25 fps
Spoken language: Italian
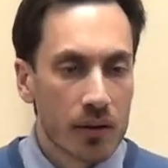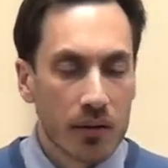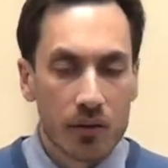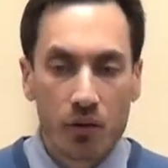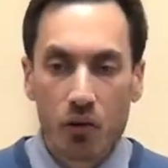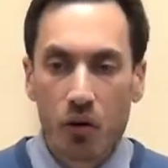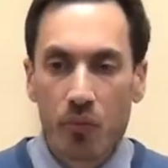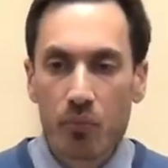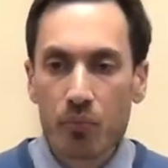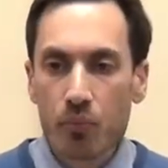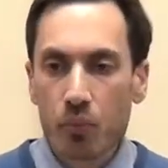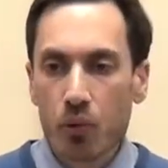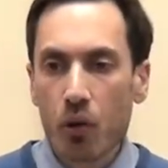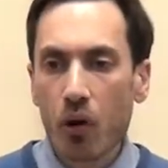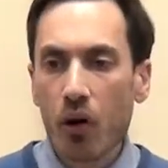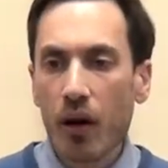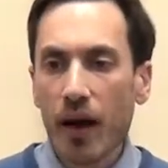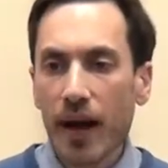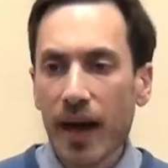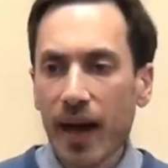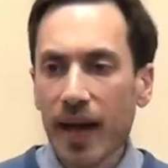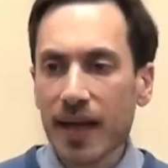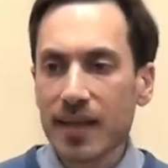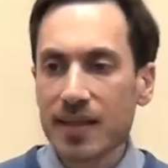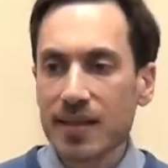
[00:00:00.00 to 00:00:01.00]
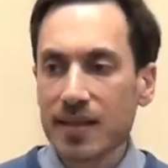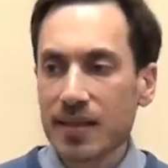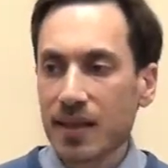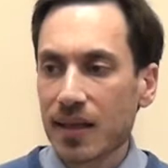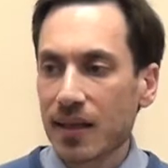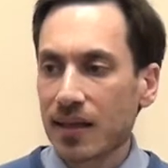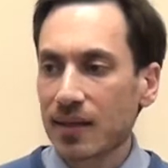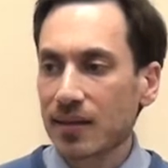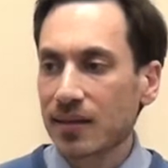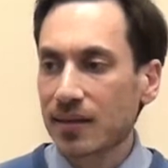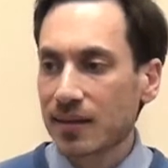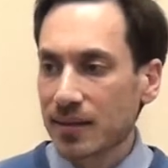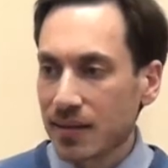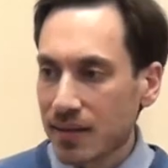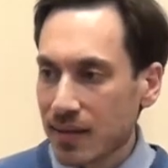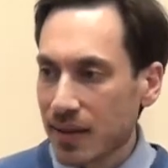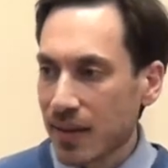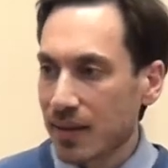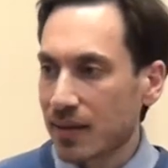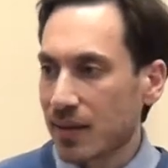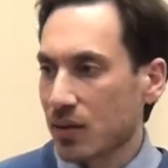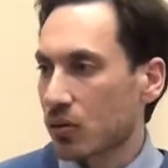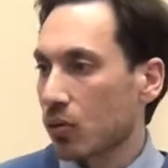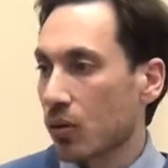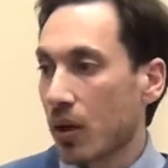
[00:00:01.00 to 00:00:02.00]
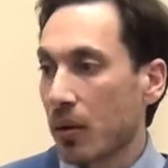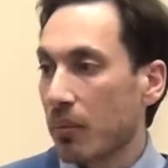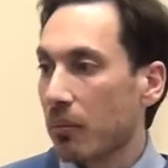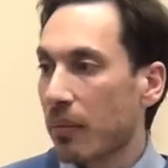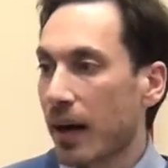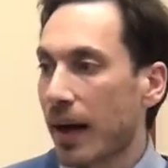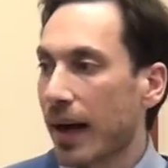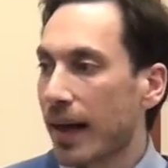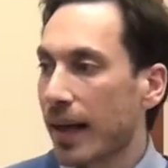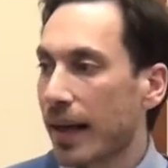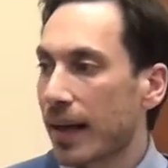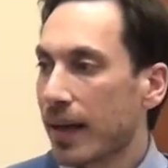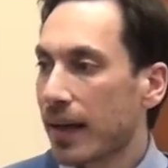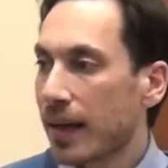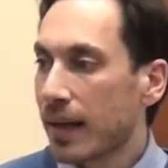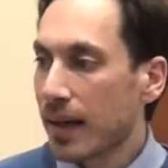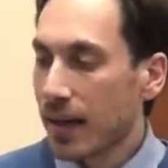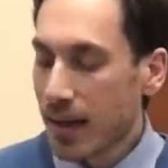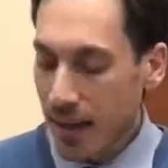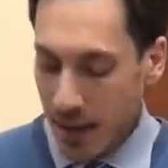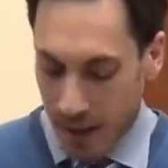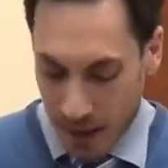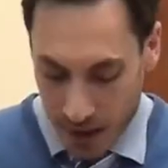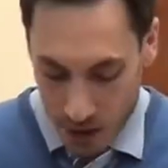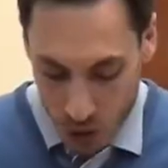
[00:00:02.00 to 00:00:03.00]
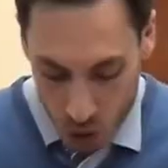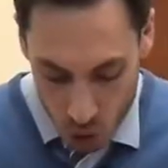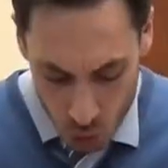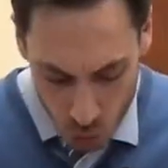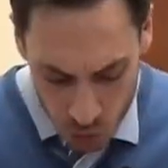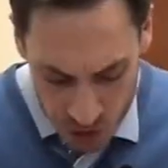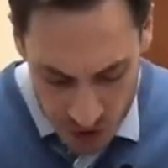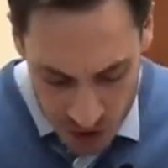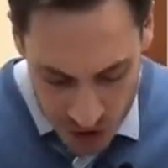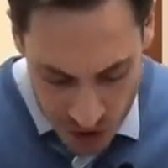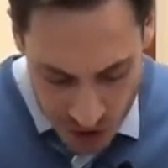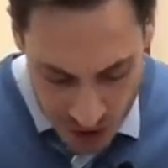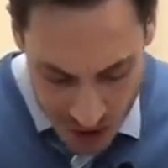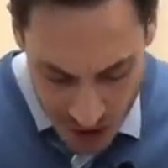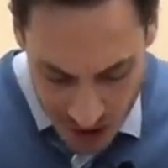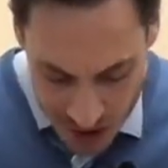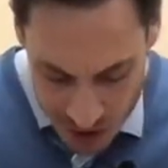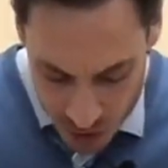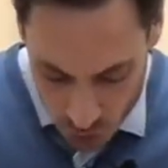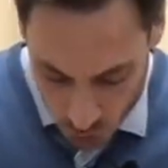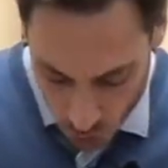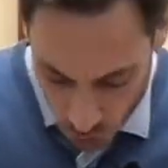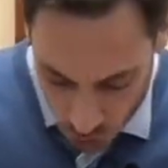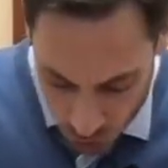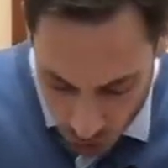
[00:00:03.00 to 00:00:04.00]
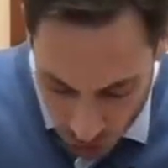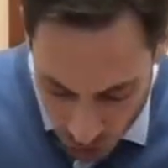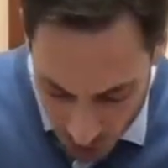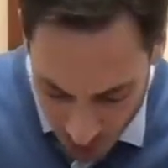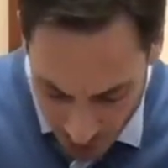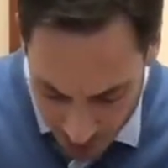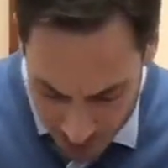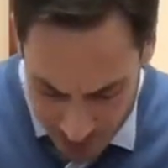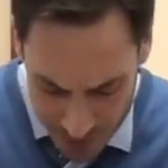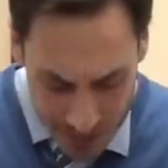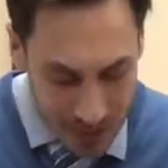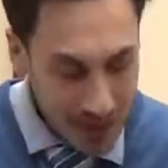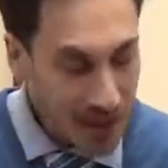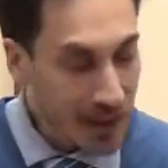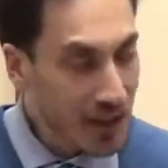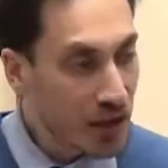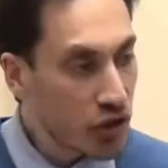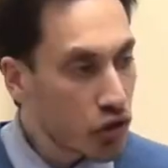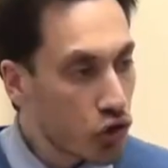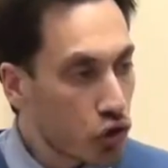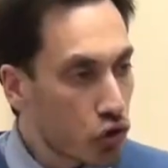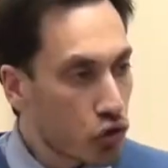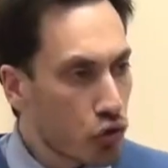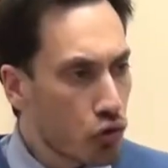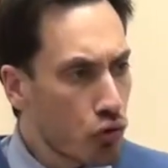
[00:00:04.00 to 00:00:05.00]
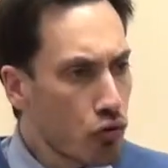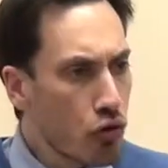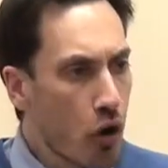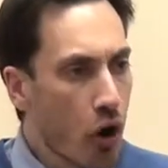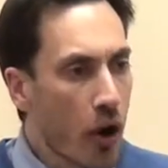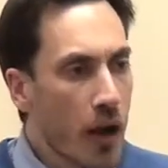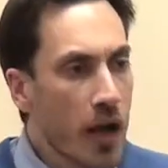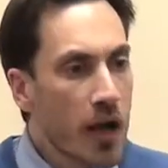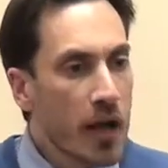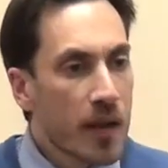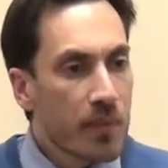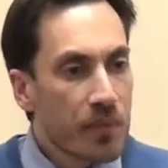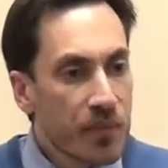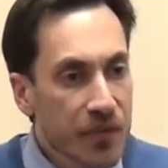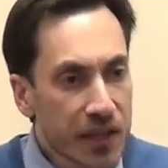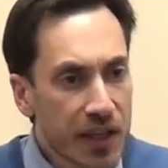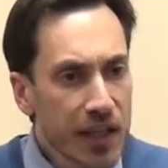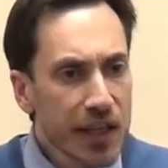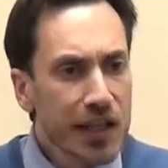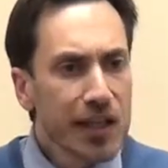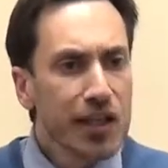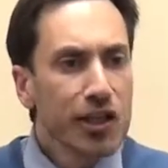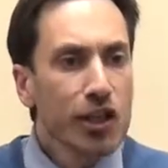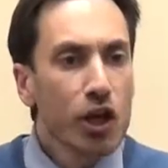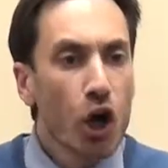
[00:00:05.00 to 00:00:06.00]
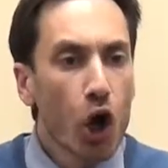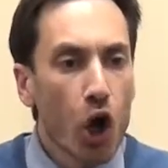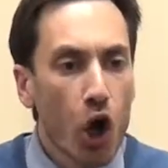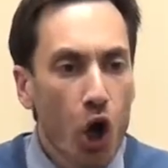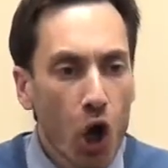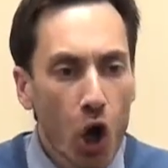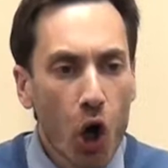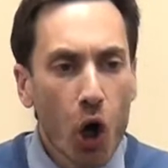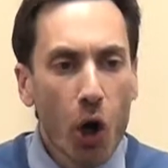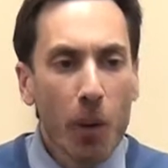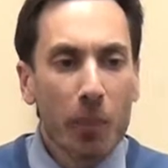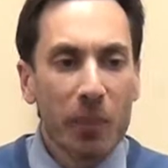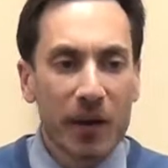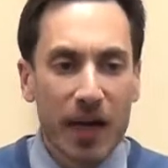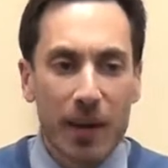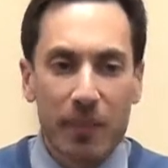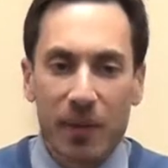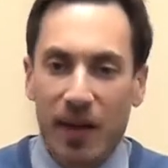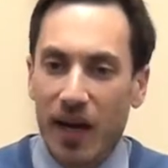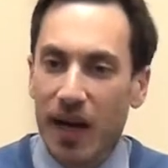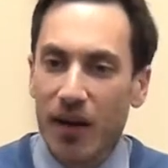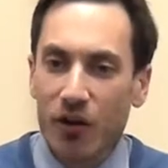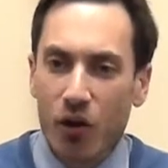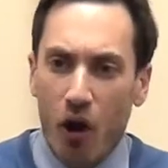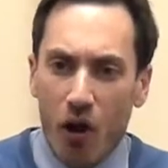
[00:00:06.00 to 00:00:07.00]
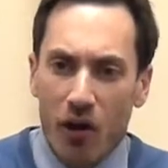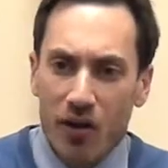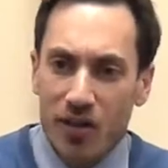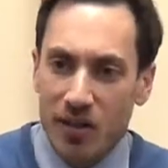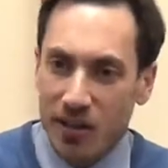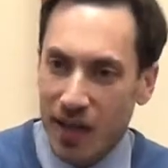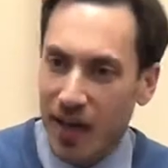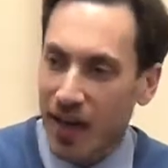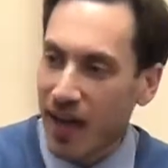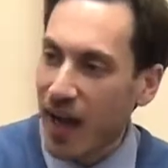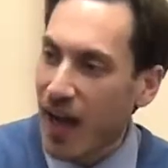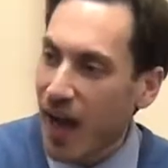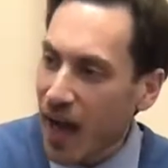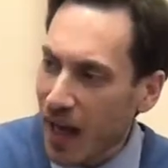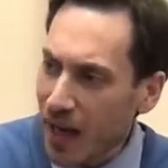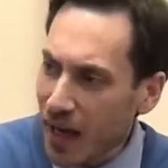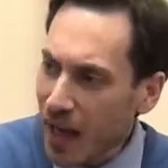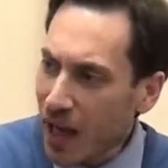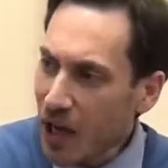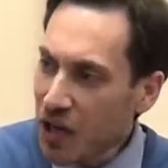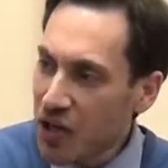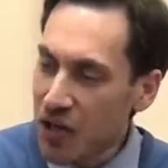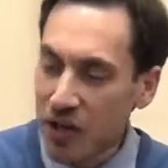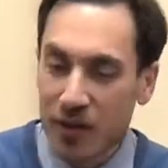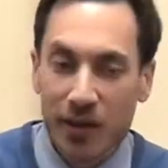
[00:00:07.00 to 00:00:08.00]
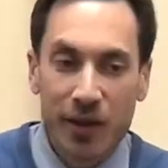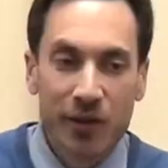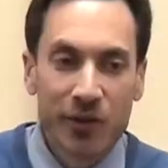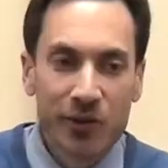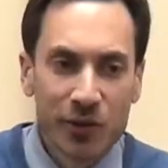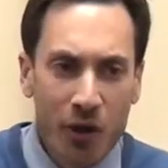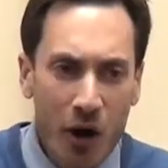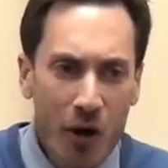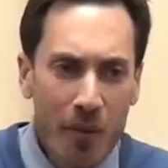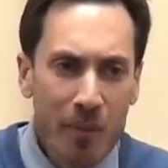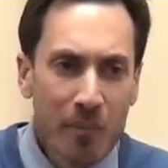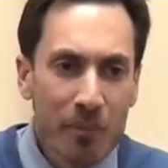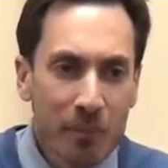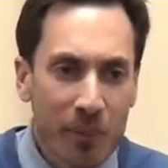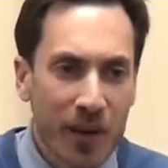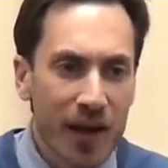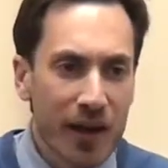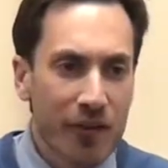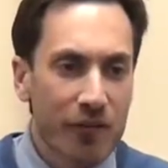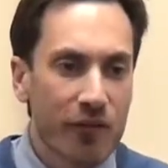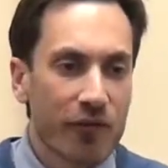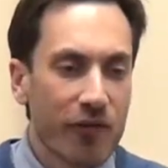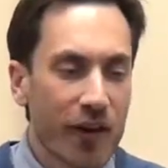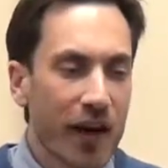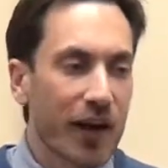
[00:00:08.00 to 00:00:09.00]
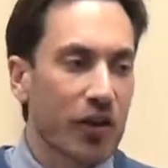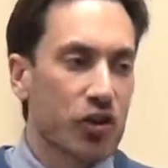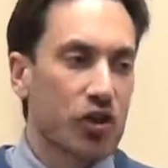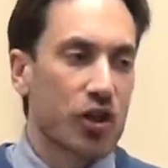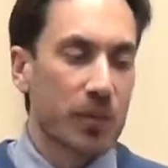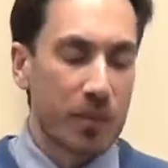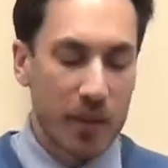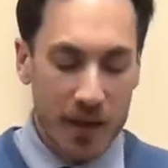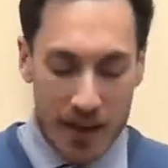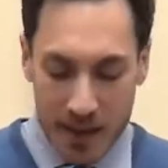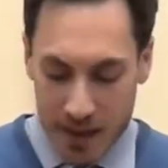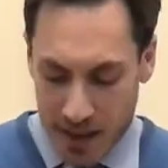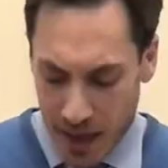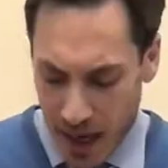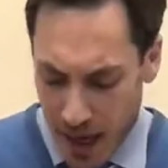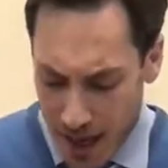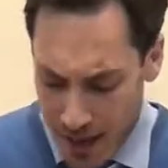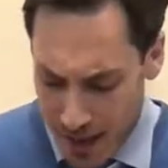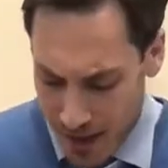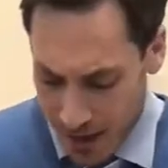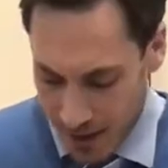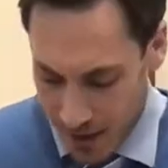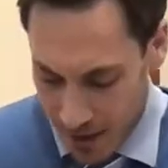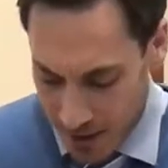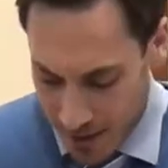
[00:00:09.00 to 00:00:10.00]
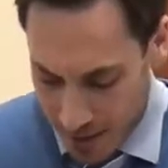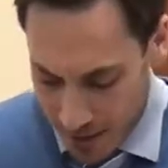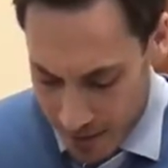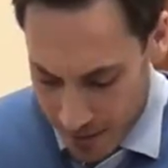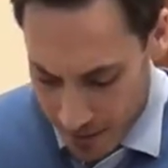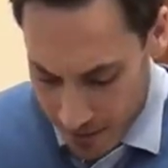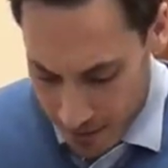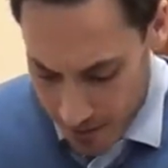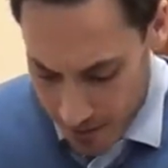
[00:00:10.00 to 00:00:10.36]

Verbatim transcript: non può essere tentato dal male. E lui stesso non tenta nessuno. Dio opera per la nostra crescita, non per farci peccare